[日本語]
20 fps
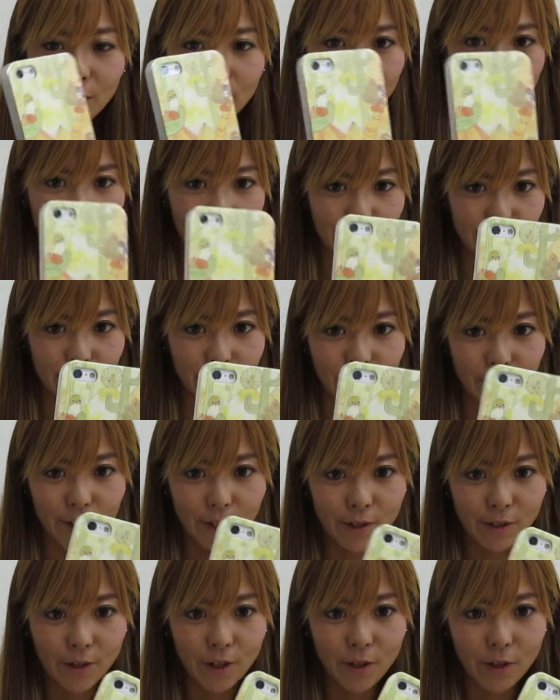ケースなん
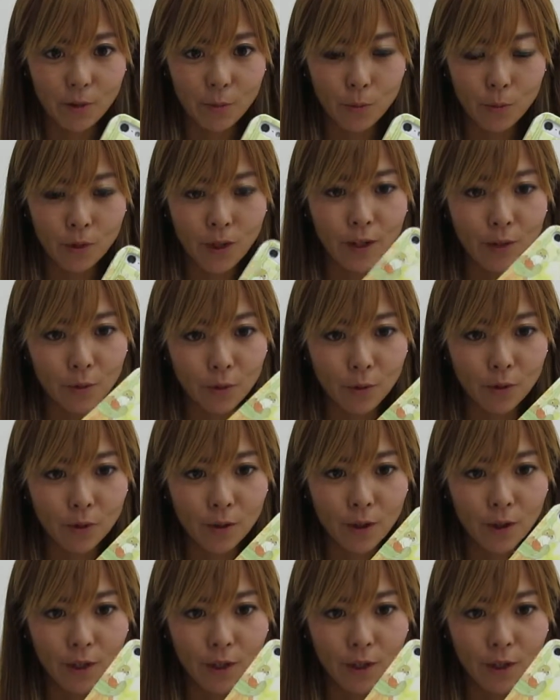ですけれどもなんと